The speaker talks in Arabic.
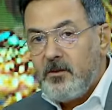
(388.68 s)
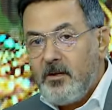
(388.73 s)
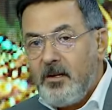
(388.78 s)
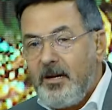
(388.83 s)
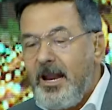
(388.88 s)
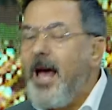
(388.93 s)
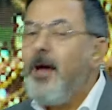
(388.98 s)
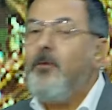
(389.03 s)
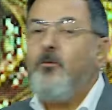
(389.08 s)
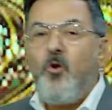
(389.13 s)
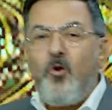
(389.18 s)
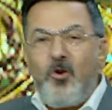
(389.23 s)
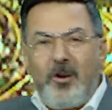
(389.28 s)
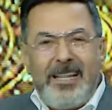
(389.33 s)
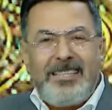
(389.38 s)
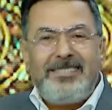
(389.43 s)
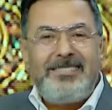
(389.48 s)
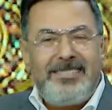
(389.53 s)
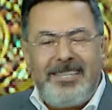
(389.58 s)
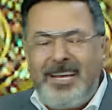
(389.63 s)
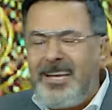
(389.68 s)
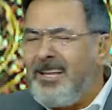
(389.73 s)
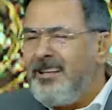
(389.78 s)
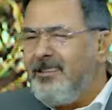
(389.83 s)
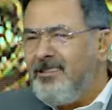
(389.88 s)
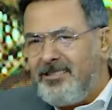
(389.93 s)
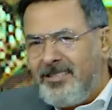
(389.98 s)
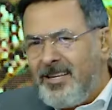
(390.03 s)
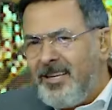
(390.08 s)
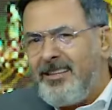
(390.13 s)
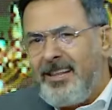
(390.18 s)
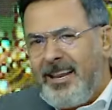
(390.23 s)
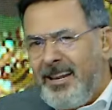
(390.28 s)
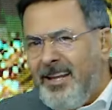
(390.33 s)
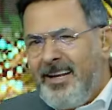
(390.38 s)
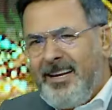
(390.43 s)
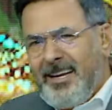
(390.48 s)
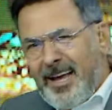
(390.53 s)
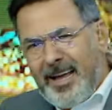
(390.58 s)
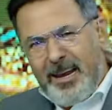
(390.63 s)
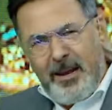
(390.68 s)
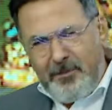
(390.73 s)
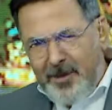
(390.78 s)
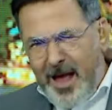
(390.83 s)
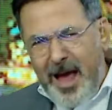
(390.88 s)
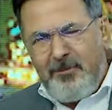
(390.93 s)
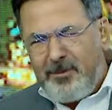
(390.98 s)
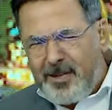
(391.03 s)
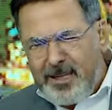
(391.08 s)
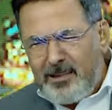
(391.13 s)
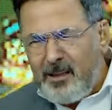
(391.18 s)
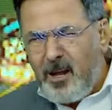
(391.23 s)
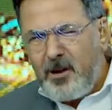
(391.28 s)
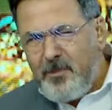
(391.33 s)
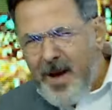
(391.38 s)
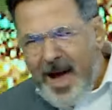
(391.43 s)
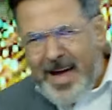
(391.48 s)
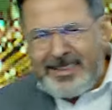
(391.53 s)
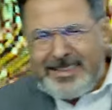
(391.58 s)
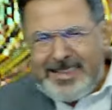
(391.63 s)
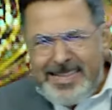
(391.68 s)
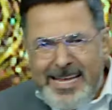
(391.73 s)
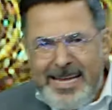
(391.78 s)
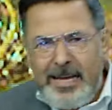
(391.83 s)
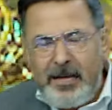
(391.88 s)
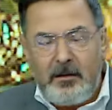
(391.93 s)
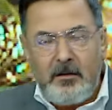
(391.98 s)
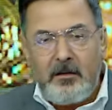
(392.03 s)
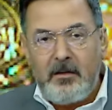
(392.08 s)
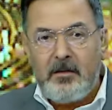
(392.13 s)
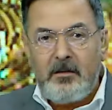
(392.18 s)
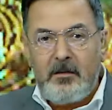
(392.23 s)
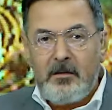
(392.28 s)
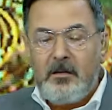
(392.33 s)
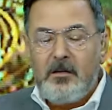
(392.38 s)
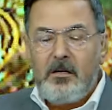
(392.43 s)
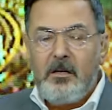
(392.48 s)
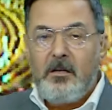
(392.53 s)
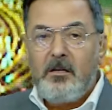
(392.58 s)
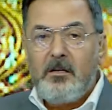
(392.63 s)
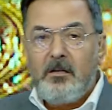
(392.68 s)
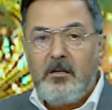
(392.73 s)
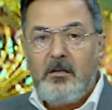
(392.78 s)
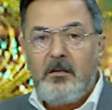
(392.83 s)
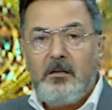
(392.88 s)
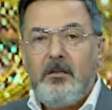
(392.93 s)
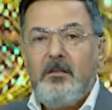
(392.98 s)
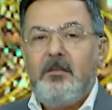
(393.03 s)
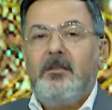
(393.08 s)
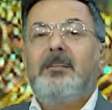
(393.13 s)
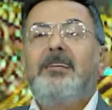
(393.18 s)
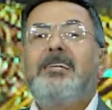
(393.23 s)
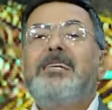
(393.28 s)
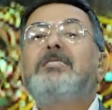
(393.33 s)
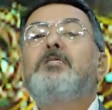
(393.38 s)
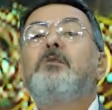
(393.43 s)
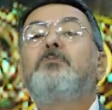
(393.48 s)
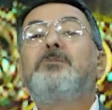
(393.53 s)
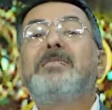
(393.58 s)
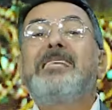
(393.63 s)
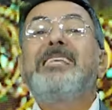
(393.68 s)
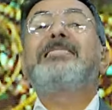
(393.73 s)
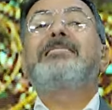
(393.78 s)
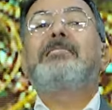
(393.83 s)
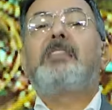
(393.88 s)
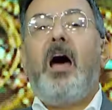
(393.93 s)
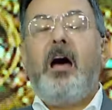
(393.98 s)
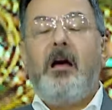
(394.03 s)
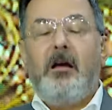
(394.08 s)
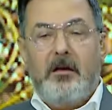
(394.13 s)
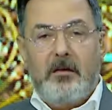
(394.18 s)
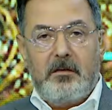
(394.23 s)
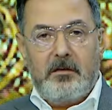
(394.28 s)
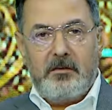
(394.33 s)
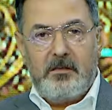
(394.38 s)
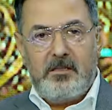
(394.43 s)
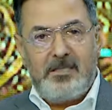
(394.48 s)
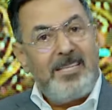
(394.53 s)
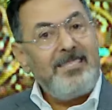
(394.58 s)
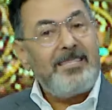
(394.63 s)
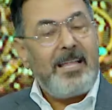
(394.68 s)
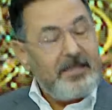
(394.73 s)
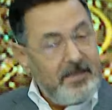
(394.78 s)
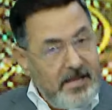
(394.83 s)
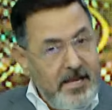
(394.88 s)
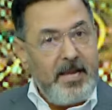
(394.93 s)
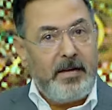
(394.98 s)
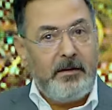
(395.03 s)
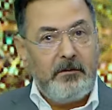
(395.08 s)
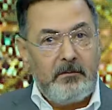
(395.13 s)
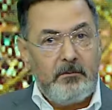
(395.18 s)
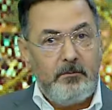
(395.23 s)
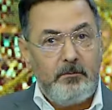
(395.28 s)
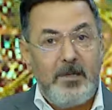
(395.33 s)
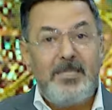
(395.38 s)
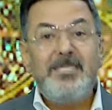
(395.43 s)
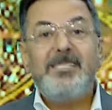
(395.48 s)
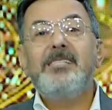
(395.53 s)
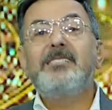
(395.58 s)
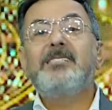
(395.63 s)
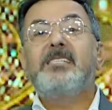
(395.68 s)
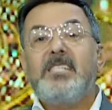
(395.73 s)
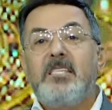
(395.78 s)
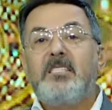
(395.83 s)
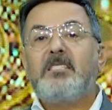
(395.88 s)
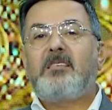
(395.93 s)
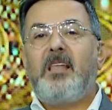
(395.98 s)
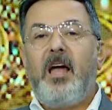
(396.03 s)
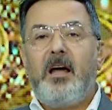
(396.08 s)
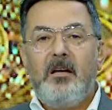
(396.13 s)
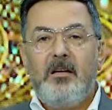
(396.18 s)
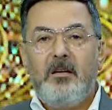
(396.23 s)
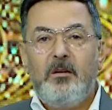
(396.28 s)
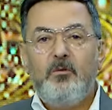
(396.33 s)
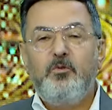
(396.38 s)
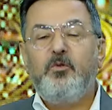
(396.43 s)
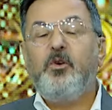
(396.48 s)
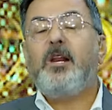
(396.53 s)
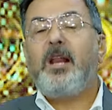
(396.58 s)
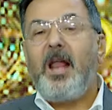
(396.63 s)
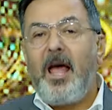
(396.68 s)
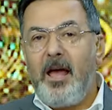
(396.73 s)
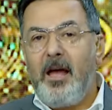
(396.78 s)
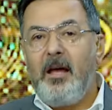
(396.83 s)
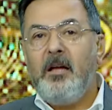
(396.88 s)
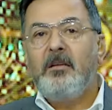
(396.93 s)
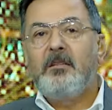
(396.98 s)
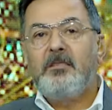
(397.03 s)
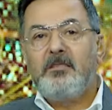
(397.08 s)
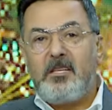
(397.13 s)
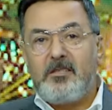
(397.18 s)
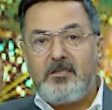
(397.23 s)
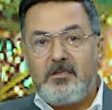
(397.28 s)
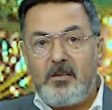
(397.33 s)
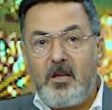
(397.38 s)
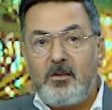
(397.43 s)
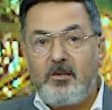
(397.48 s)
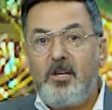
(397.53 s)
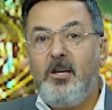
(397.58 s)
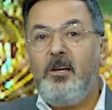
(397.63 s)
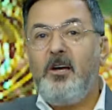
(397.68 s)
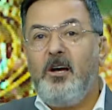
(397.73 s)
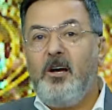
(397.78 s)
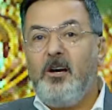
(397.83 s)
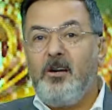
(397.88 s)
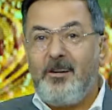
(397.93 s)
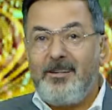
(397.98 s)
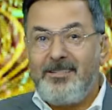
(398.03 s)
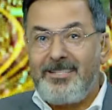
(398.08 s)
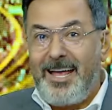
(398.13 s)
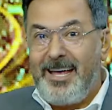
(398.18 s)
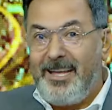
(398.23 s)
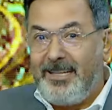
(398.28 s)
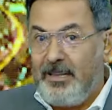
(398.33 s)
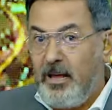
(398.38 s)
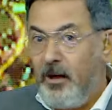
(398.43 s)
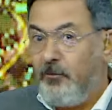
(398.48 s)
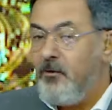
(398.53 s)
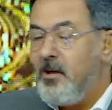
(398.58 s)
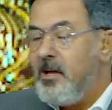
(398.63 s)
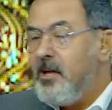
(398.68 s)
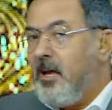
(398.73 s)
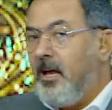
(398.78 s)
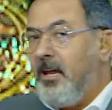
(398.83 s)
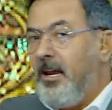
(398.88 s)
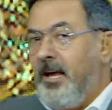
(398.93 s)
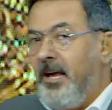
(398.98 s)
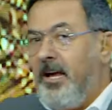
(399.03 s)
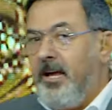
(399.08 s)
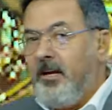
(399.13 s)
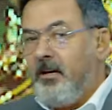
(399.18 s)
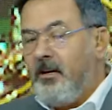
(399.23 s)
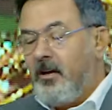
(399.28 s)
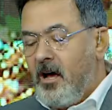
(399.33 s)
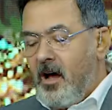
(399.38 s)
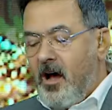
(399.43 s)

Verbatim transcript: لاعب اوكلاند سيكن سيت اللي احنا غلبناه قبل كده 4 2 كسب 6 6 2 بس 6 فرقه تستطيع احراز اهداف العين